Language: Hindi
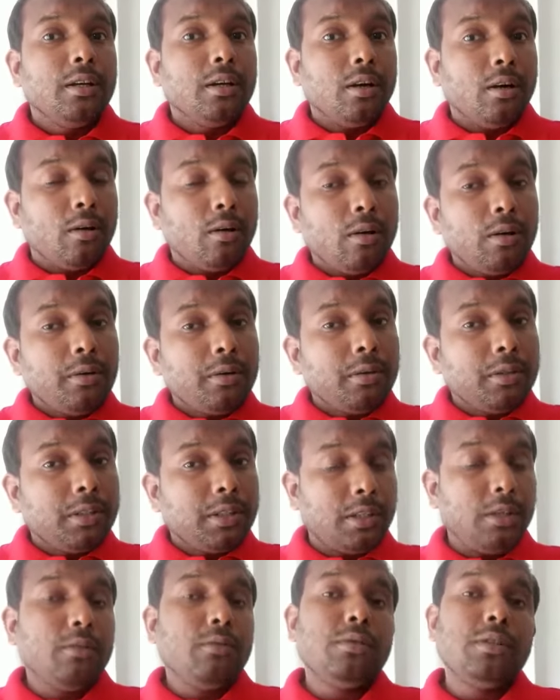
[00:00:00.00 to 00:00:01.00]
और
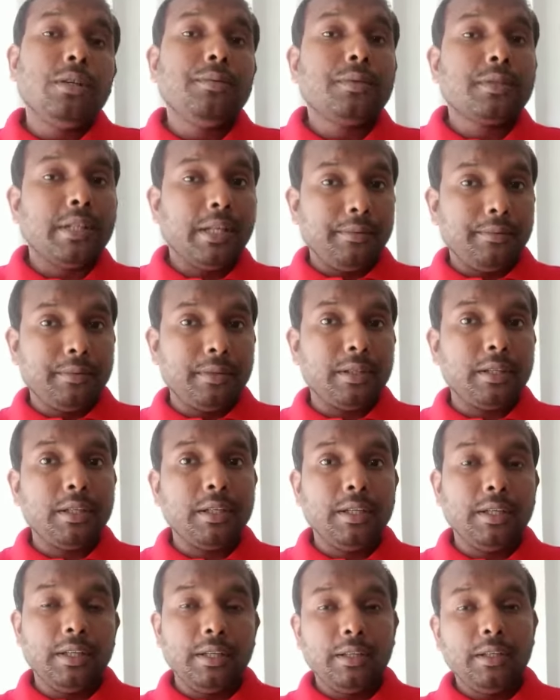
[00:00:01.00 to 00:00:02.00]
चैनल को सब्सक्राइब करना
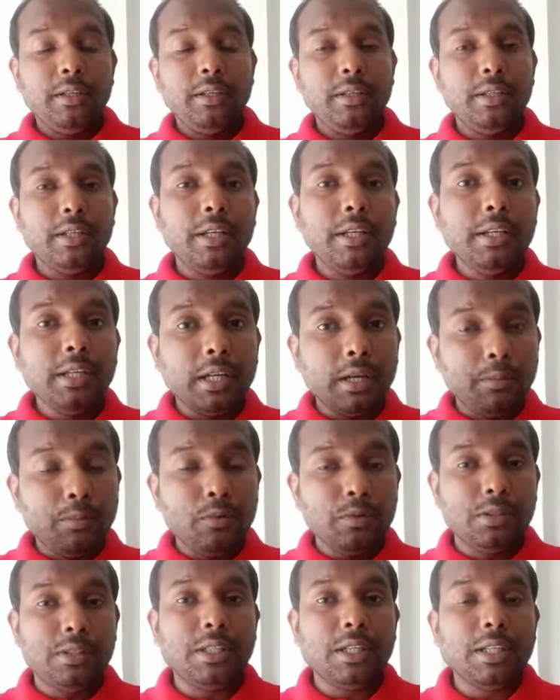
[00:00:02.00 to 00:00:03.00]
है यानी आप
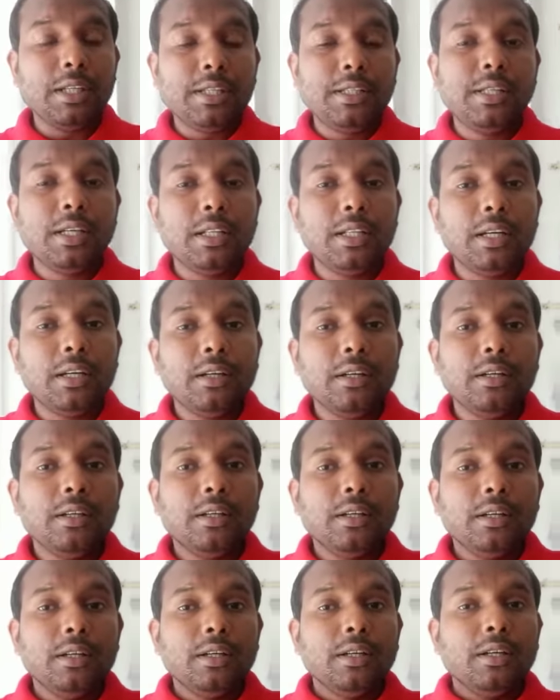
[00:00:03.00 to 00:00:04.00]
लोग ज़्यादा से ज़्यादा
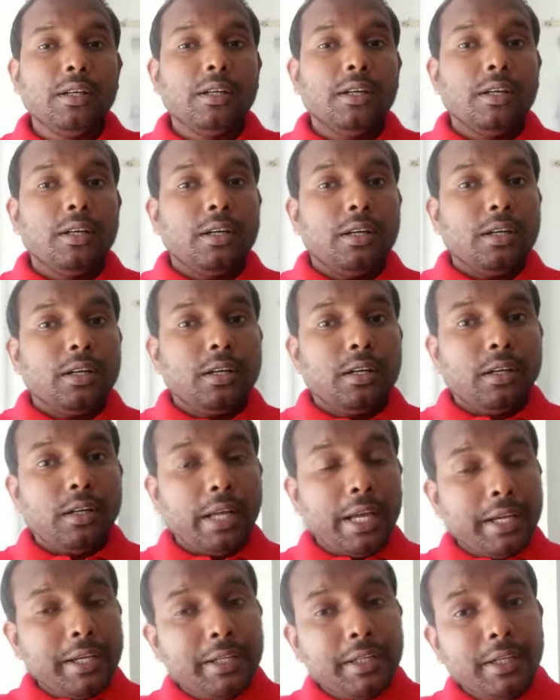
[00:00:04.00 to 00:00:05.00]

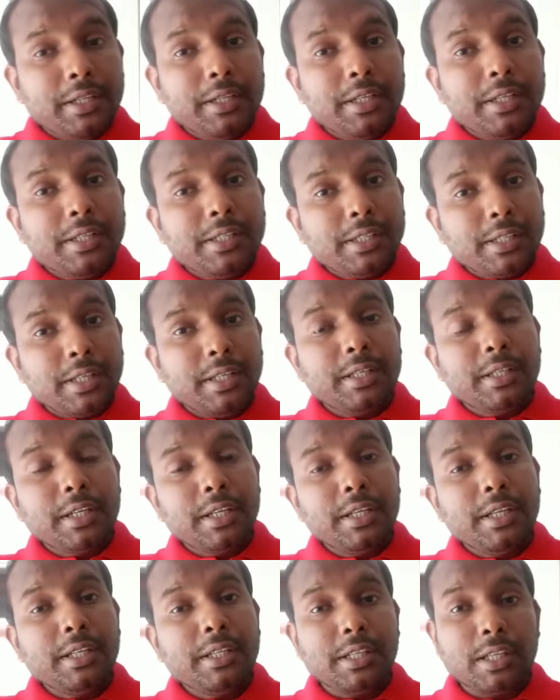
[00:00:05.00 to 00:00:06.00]
लाइक करिए शेयर
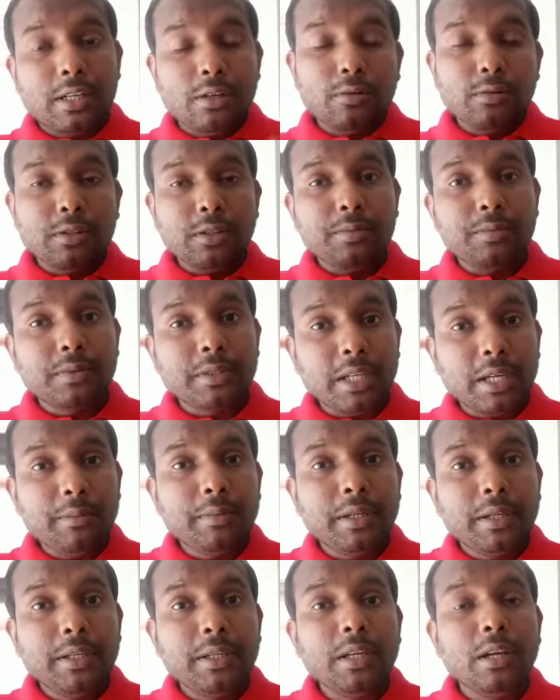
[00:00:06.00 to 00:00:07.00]
करिए चैनल को सब्सक्राइब
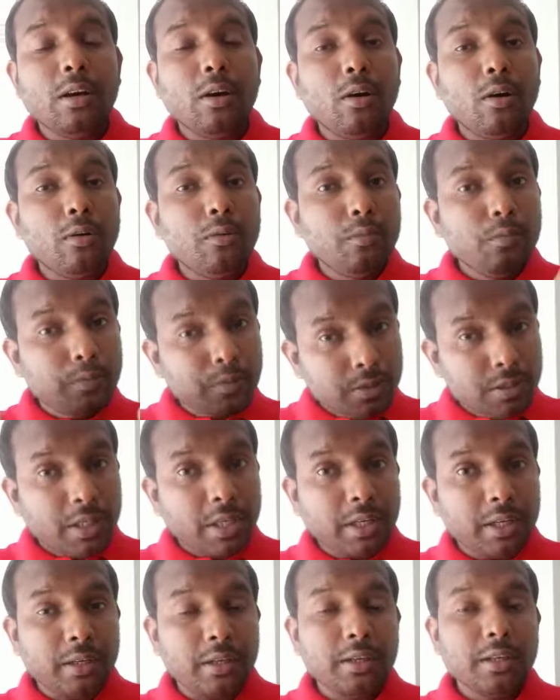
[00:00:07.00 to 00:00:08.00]
करिए और मुझे
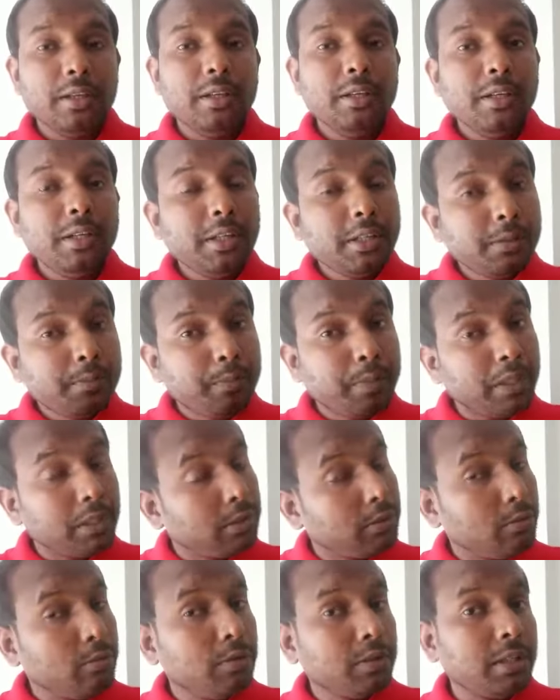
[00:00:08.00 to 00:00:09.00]
इस
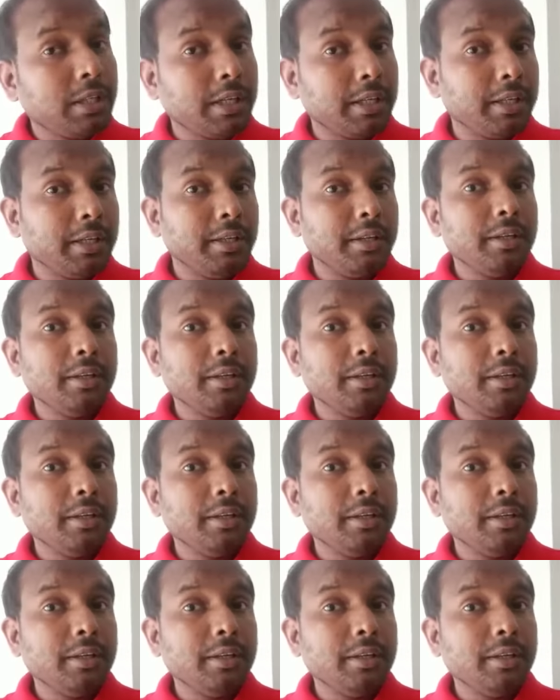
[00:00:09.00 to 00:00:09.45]
प्रतियोगिता के